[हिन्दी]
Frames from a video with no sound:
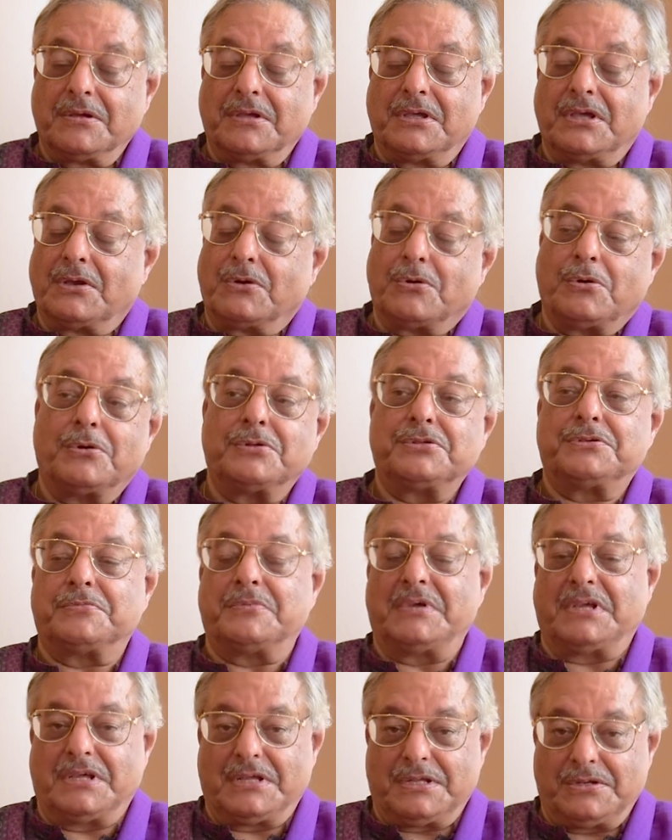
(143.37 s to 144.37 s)
की खोज
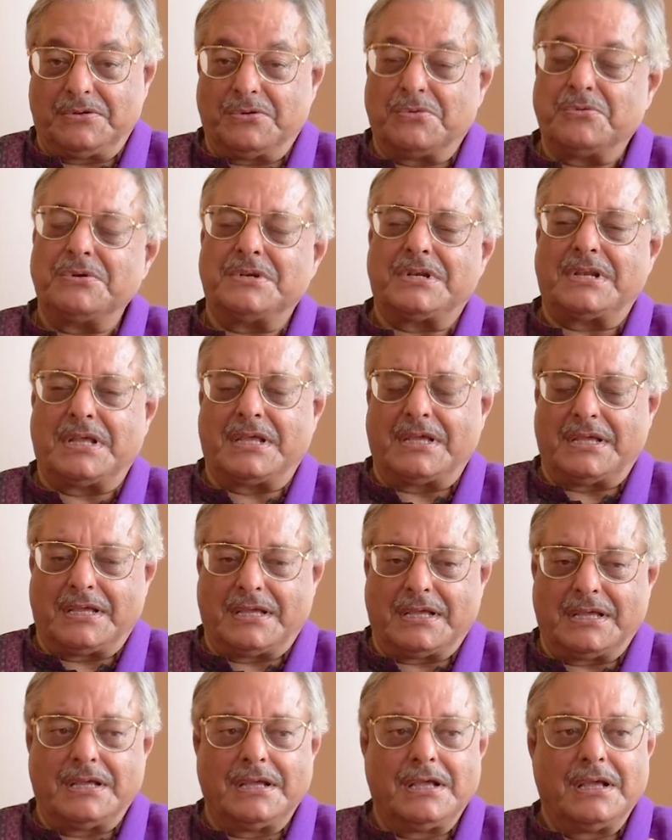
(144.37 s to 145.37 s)
में हैं ढूंढ रहे
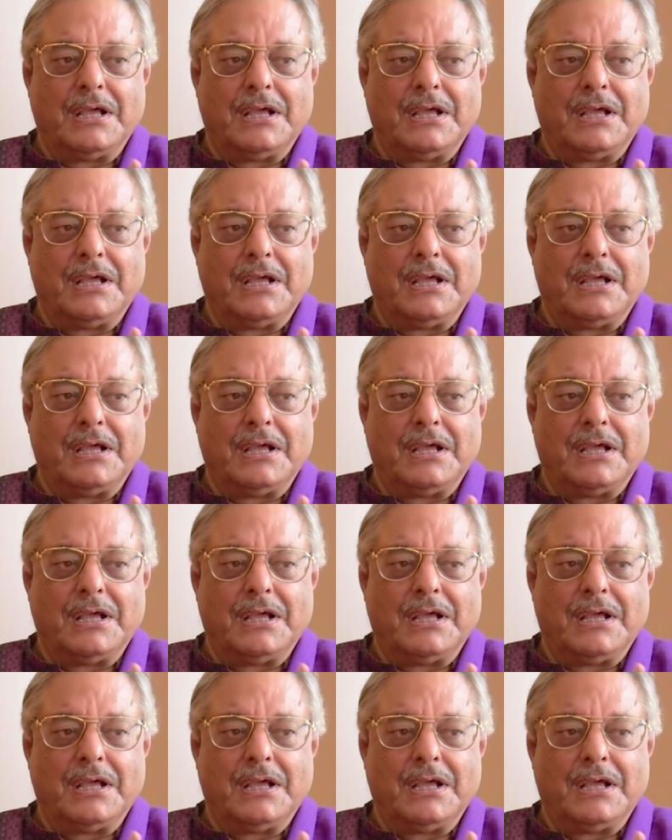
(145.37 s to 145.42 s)
हैं